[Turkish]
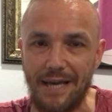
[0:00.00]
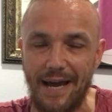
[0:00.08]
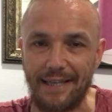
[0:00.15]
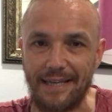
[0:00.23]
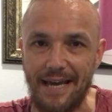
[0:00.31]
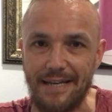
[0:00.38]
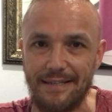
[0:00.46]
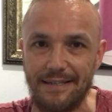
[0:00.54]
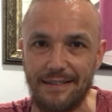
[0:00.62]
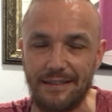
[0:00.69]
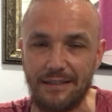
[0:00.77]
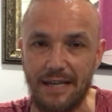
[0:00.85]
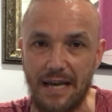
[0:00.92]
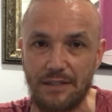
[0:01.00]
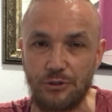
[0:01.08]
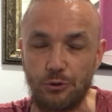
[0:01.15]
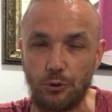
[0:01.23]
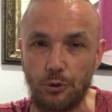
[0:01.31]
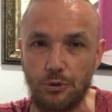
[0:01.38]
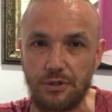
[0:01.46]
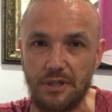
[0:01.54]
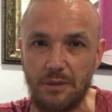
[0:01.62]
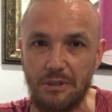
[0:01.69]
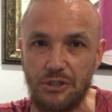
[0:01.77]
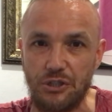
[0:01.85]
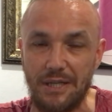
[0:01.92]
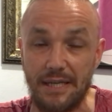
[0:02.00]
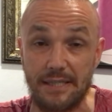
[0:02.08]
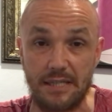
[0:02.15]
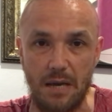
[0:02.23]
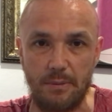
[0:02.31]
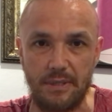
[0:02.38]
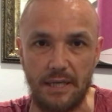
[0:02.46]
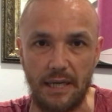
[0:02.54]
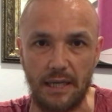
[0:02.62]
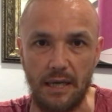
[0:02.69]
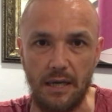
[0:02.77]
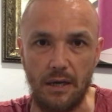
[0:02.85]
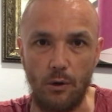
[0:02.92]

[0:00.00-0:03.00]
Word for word: erken e, reaksiyon gösterebileceğini hesap ederek